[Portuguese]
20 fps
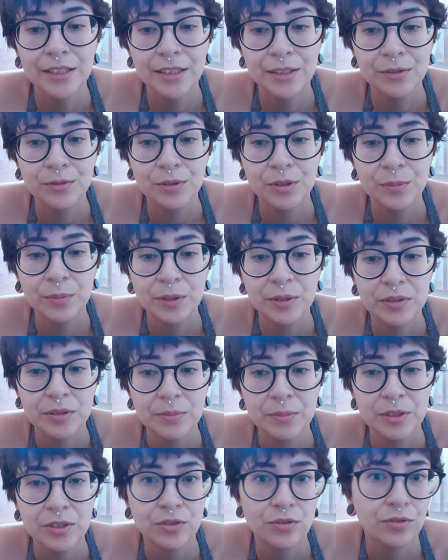E foi uma
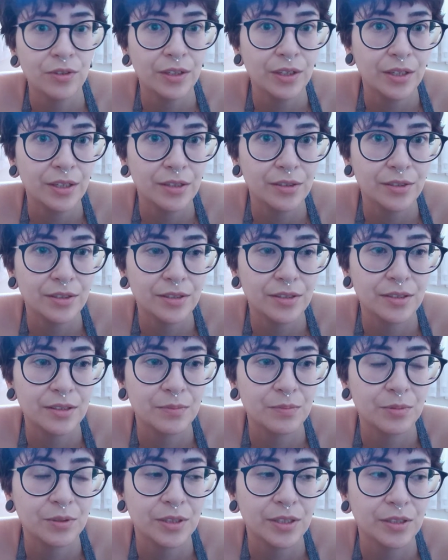coisa bem diferente,
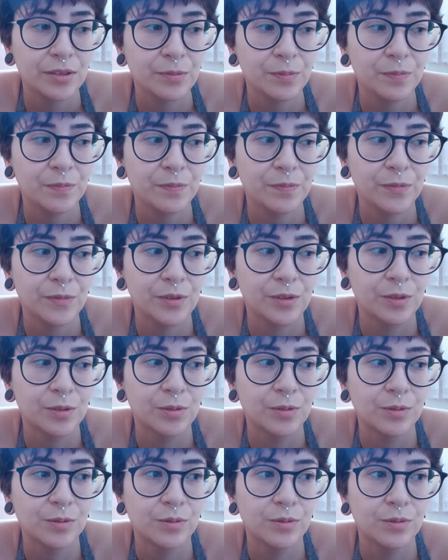assim, porque eu, eu
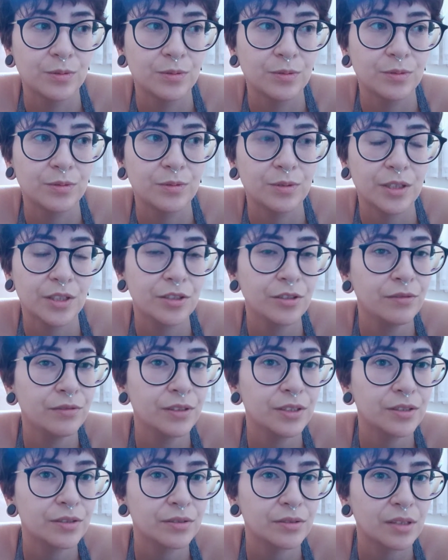nunca
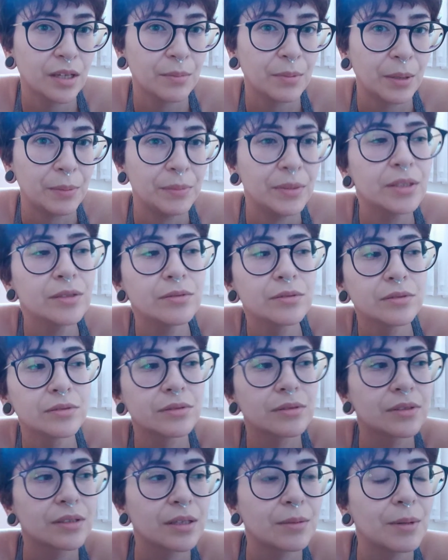tive isso, sabe? Amigos
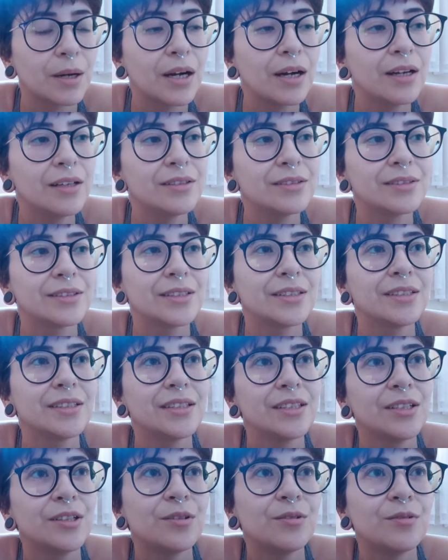no trabalho, né?
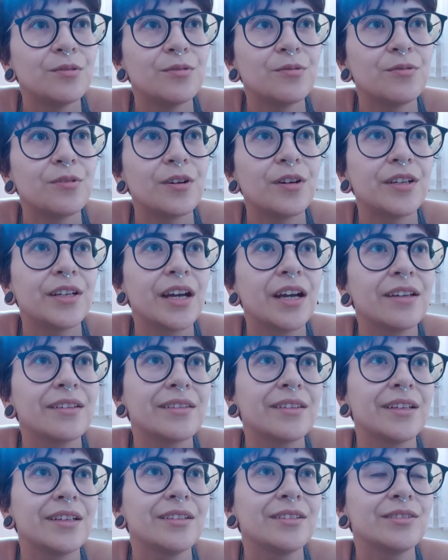fora
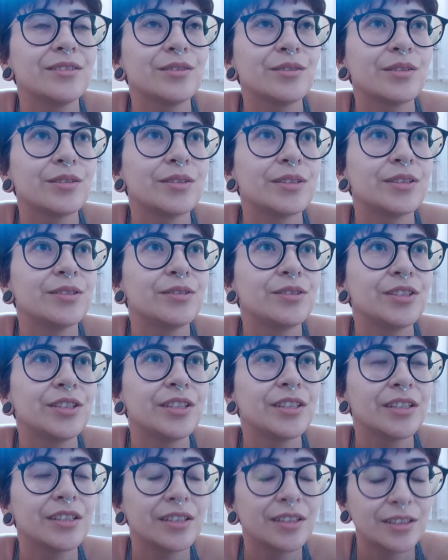atento quando eu
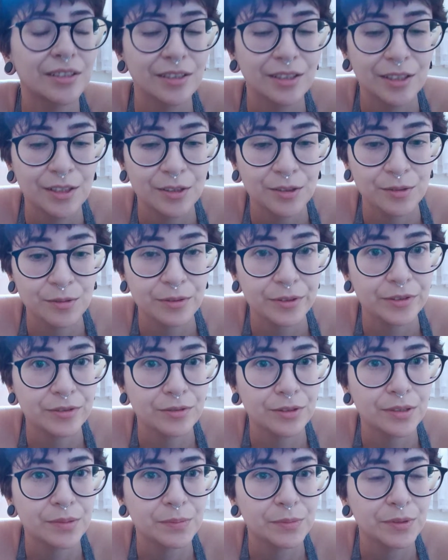tinha. Foi em
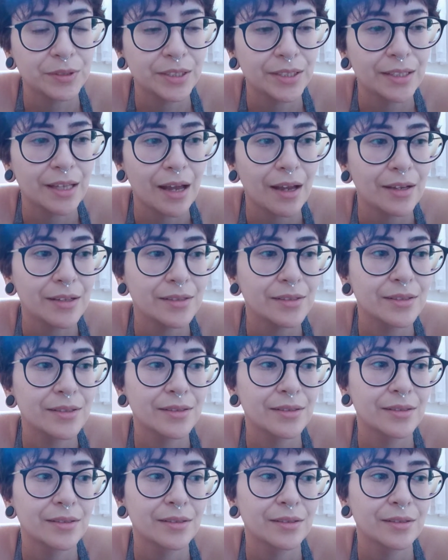
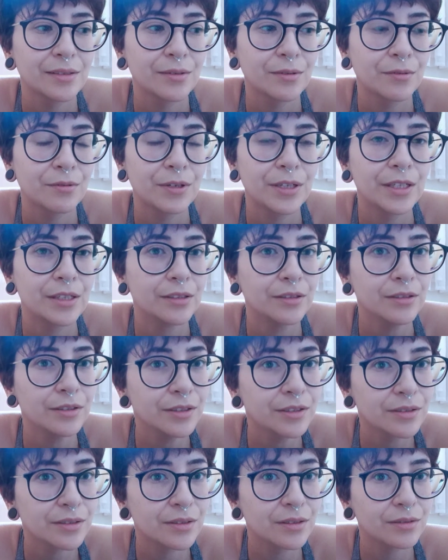2010, foi
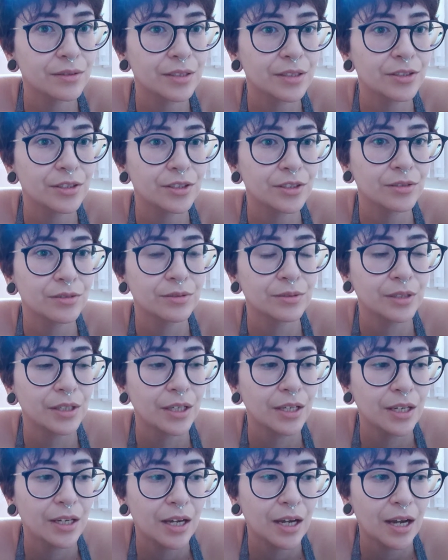antes de eu ter tido
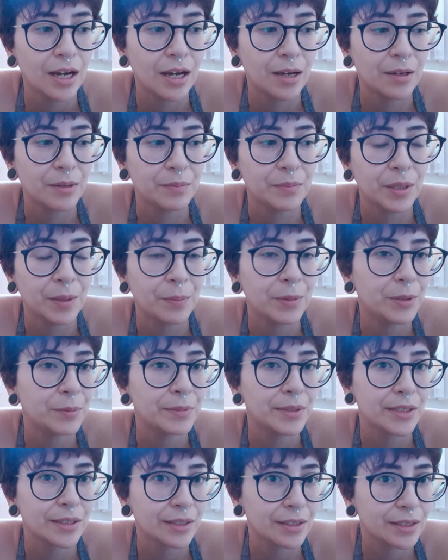a minha
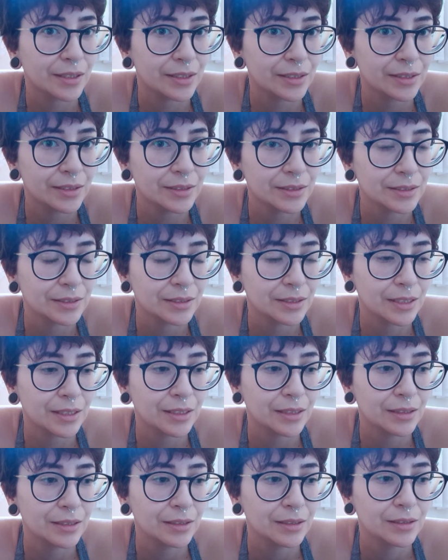primeira crise,
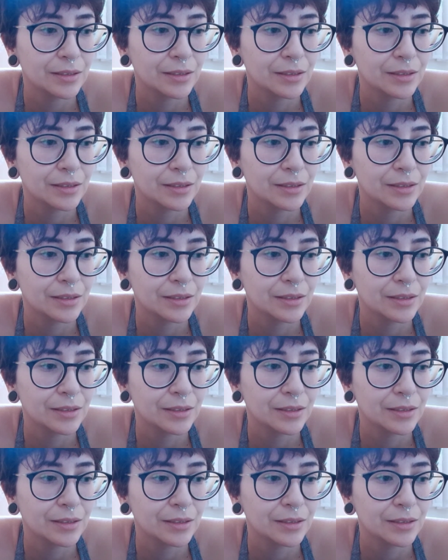né?